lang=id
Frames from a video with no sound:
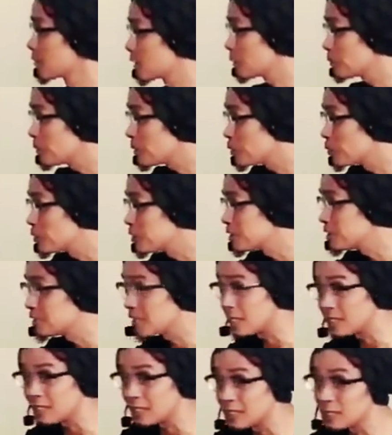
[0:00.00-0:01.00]
Tapi
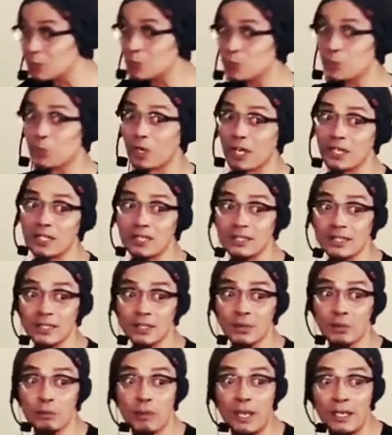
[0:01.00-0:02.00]
kunciannya di ujung hadis
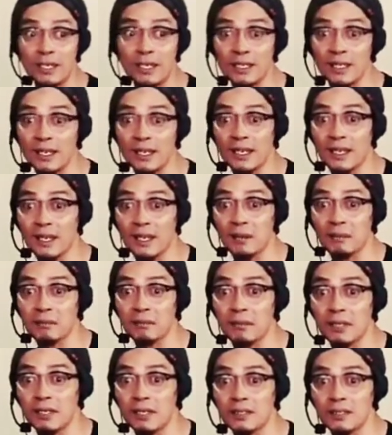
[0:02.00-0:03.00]
itu fa
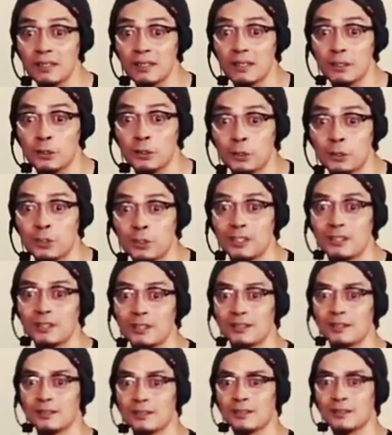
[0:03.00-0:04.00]
kama
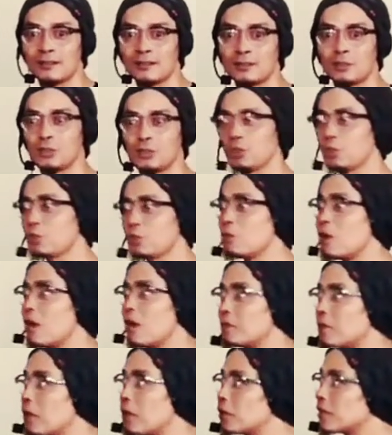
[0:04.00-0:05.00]
yitun Cung nu
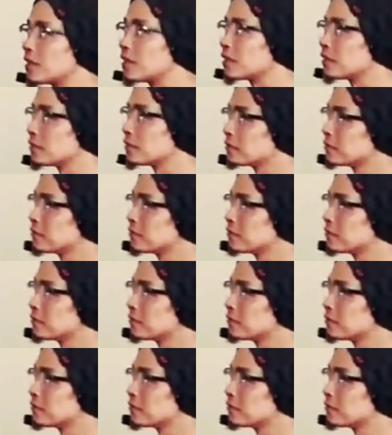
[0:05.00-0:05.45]
Muhammad.